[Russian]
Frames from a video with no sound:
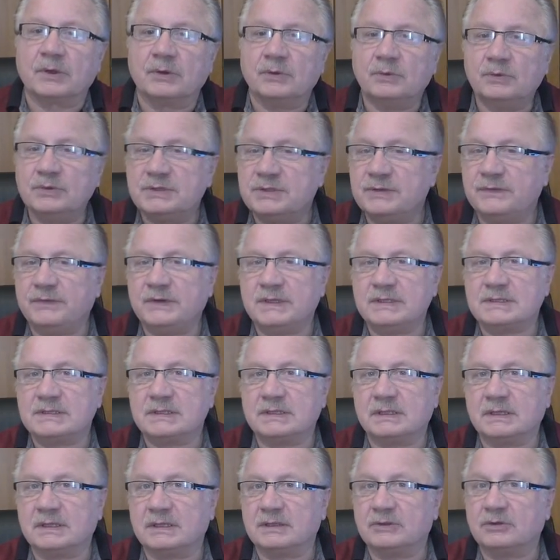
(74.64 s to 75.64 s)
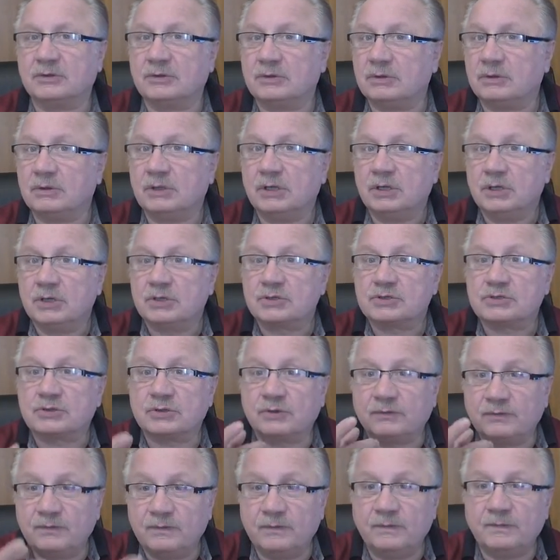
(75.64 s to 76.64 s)
Удивительно то,
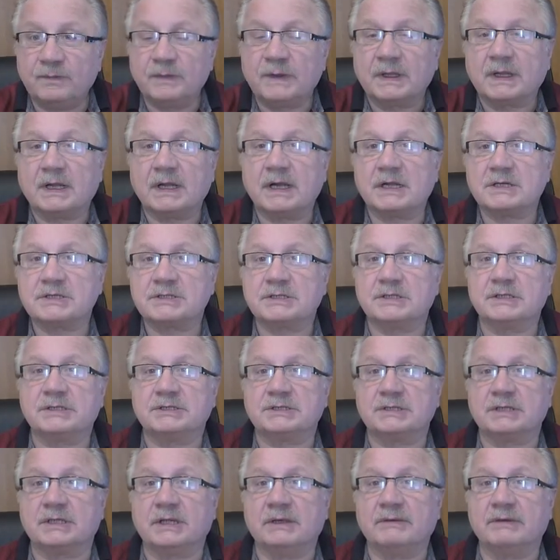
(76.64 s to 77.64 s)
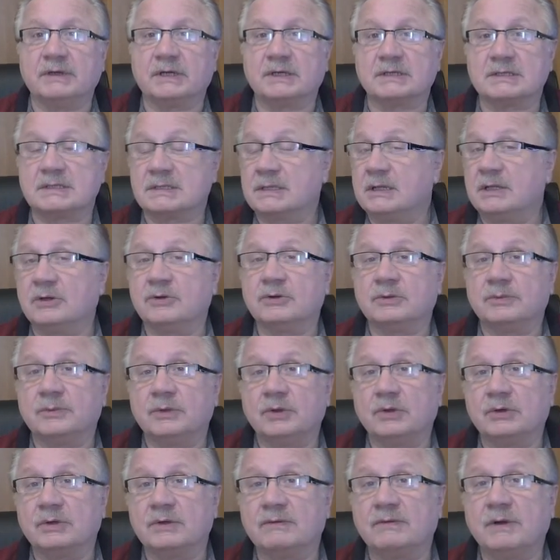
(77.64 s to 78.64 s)
что каждый человек задает
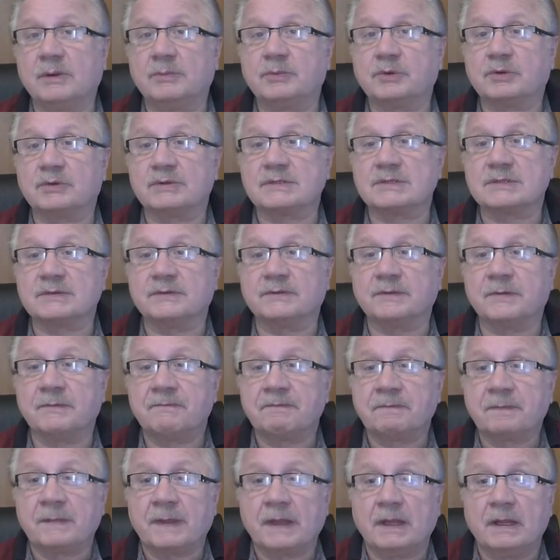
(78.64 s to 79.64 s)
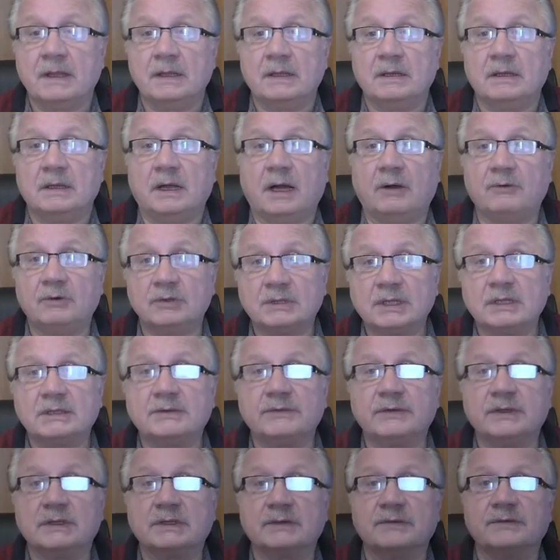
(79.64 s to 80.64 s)
много вопросов, а вот
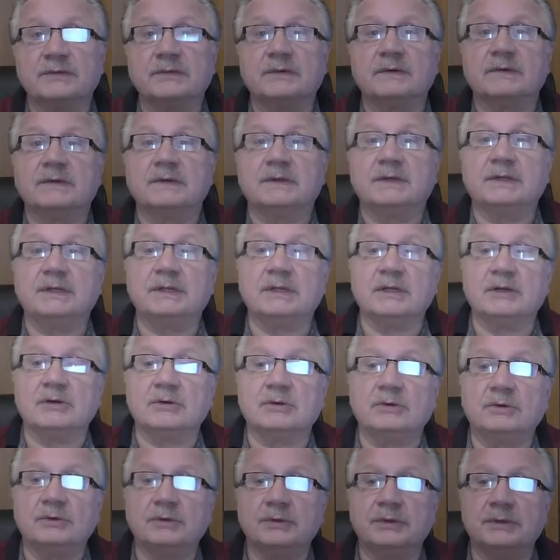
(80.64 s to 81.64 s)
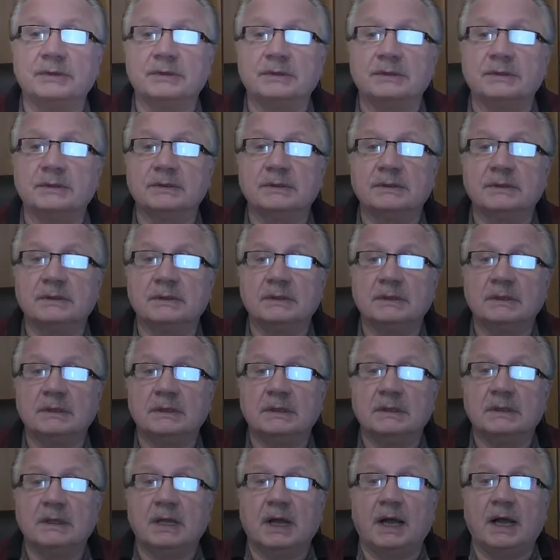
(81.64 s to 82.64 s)
ответов не находит.
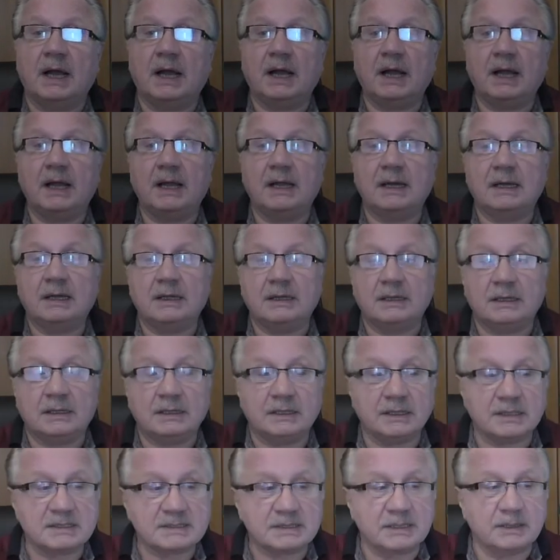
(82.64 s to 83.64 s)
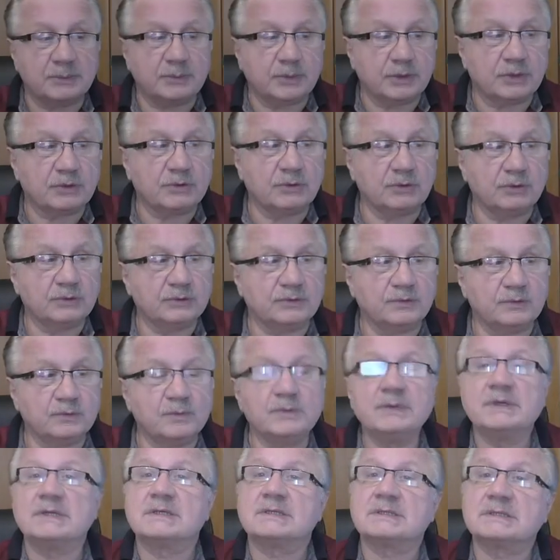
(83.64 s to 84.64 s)
А если приходят в
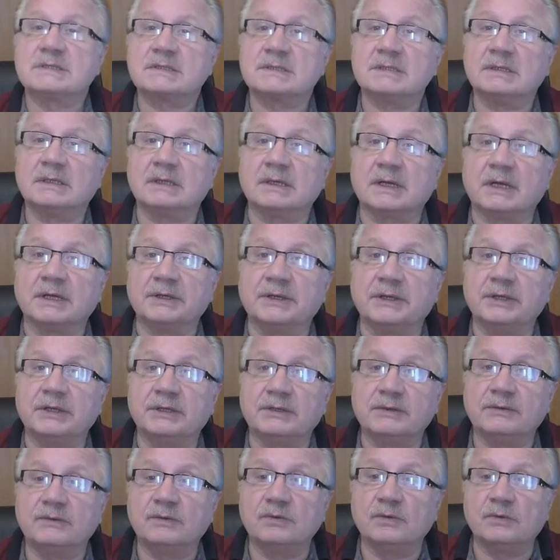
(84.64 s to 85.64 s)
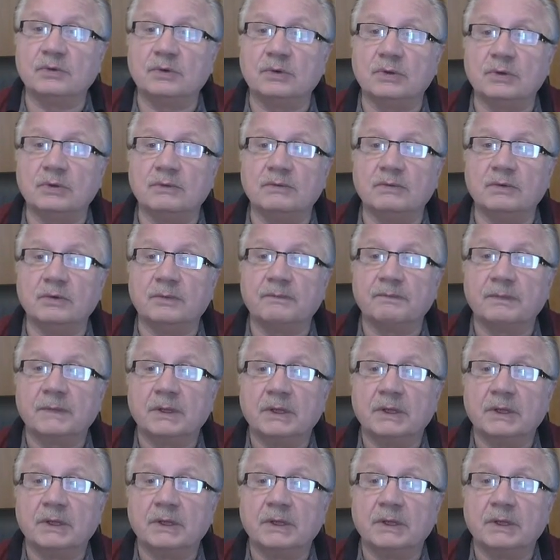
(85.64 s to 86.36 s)
мысли какие-то в голову,